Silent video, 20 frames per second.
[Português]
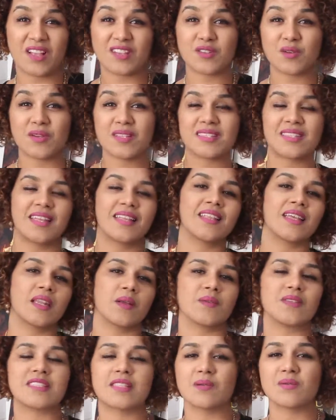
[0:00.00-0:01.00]
As coisas ainda
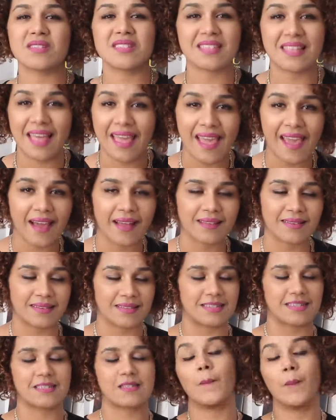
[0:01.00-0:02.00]
não estão
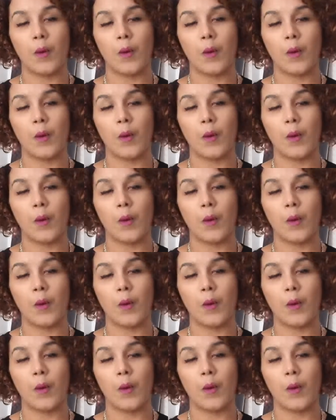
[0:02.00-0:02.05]
certas.